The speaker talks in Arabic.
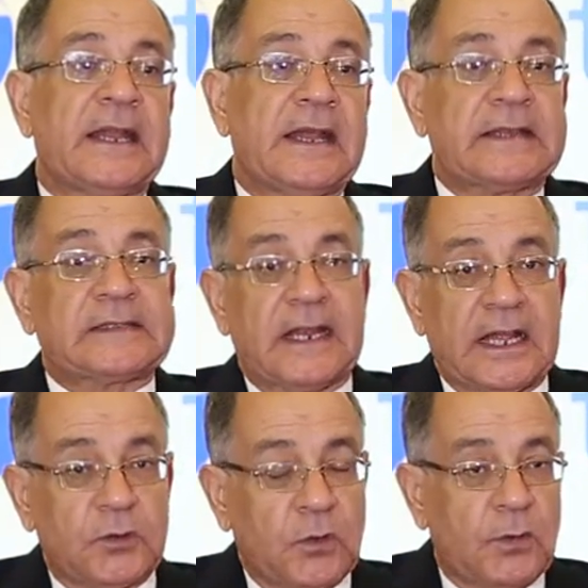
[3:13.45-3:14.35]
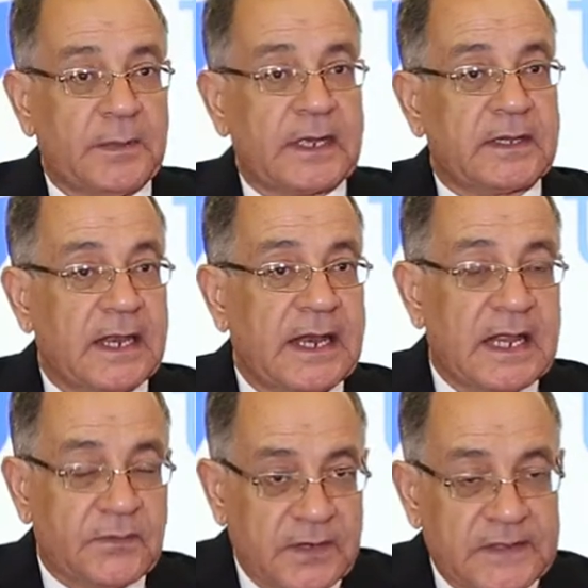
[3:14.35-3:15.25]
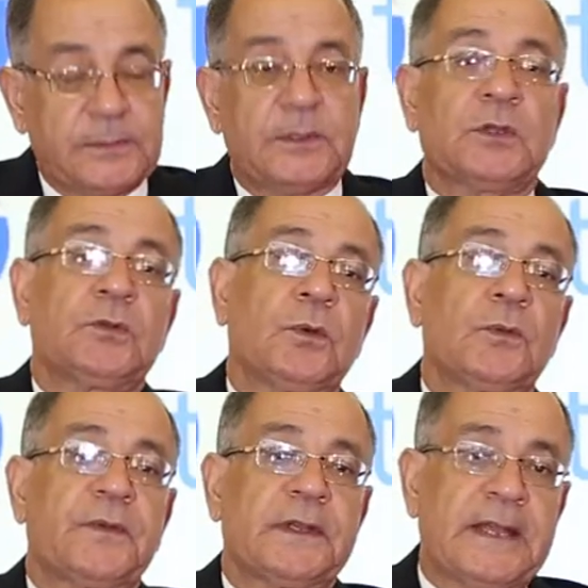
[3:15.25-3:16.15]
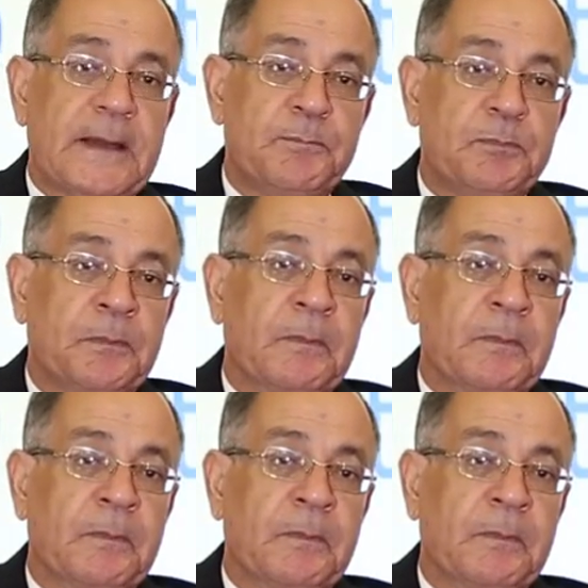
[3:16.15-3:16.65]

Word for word: الناس اللي عندهم اختلالات في نسبه الدهون في الدم